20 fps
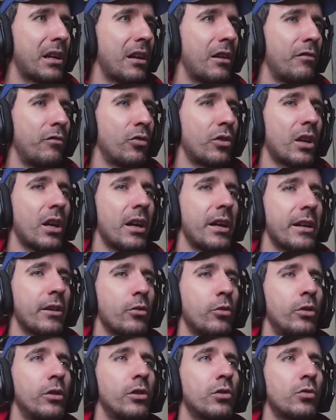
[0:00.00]
per
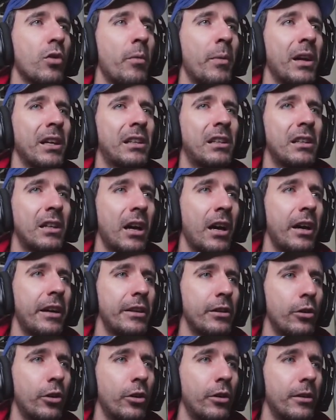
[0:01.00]
lavorare con il suo
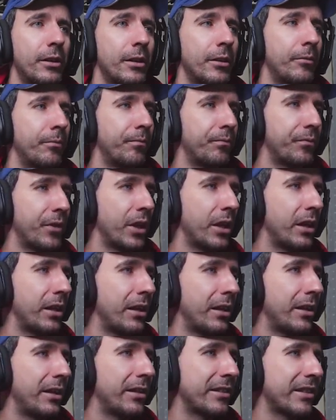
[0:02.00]
macchinario um,
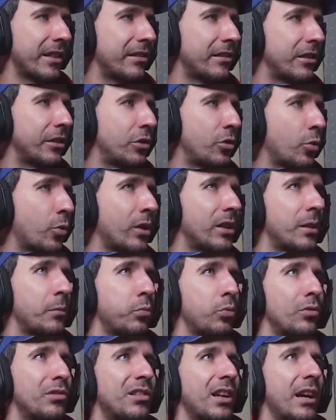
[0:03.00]
e, e santi Dio
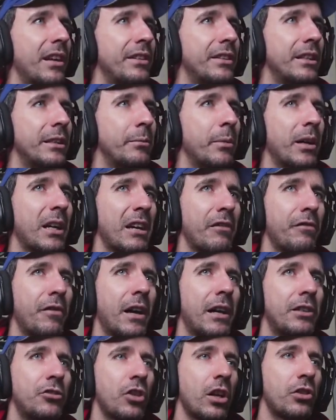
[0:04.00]
quanti pulsanti, ma che
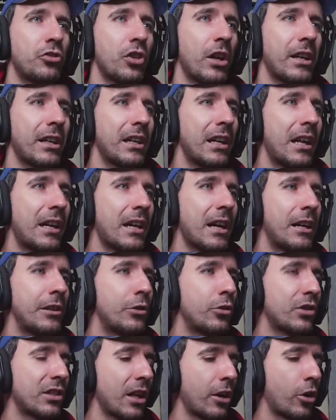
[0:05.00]
fa? C'è anche la
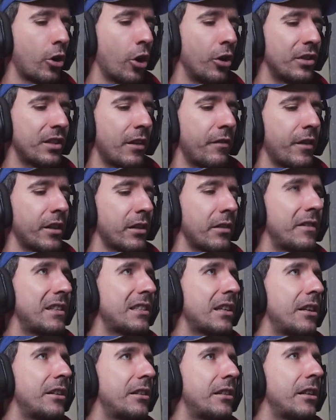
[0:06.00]
radio sta cosa,
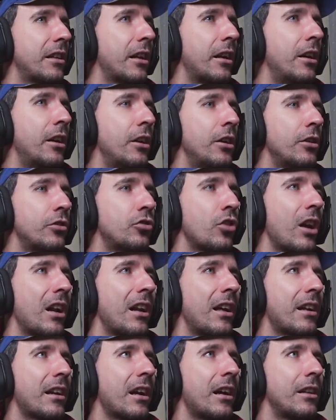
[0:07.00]
fatemi sentire, c'è
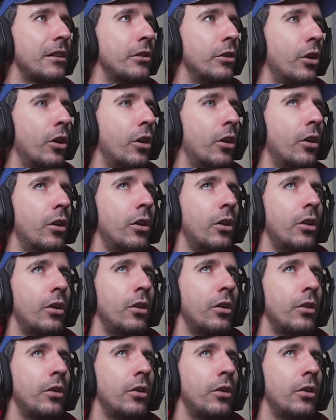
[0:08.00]
la radio...